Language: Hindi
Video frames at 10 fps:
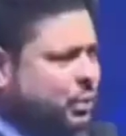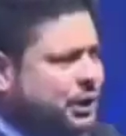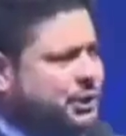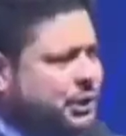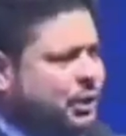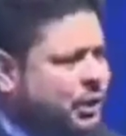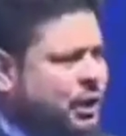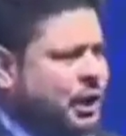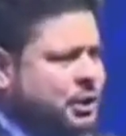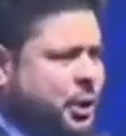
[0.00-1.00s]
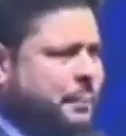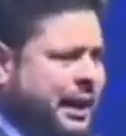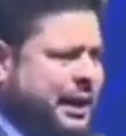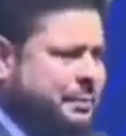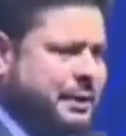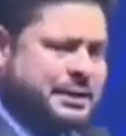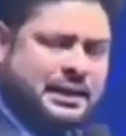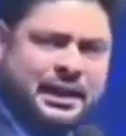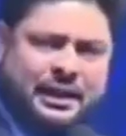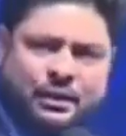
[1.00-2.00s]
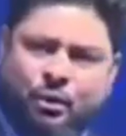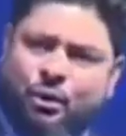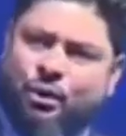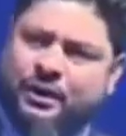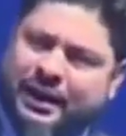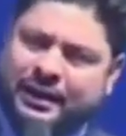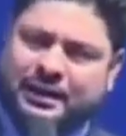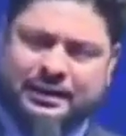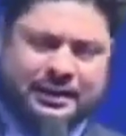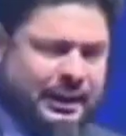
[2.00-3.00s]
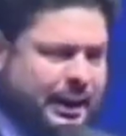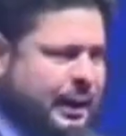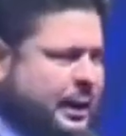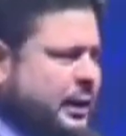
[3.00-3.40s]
कुरी जी को जो मार्केट में जा जाकर लोगों को ट्रेंड करते हैं